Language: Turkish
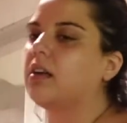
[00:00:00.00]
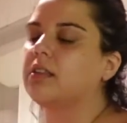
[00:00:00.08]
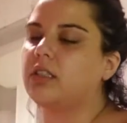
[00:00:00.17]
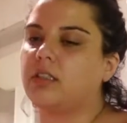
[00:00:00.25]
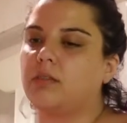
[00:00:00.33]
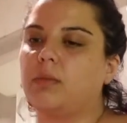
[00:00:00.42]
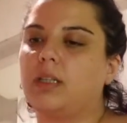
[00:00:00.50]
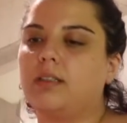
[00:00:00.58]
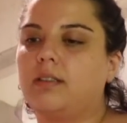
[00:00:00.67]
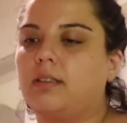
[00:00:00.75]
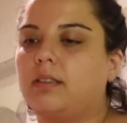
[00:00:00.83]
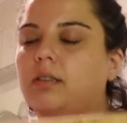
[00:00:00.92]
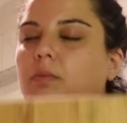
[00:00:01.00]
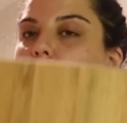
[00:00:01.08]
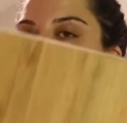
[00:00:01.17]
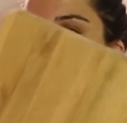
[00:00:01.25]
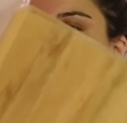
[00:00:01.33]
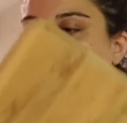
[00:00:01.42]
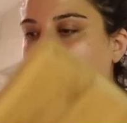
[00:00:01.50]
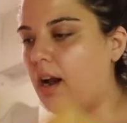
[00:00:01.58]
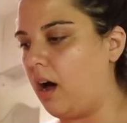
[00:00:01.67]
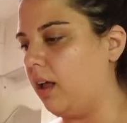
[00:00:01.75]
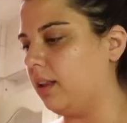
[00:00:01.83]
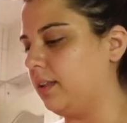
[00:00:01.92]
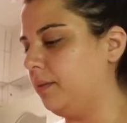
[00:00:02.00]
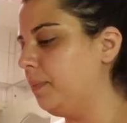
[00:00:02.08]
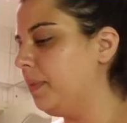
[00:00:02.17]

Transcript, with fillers: atıştırmalıktır, böyle şeyler aldım.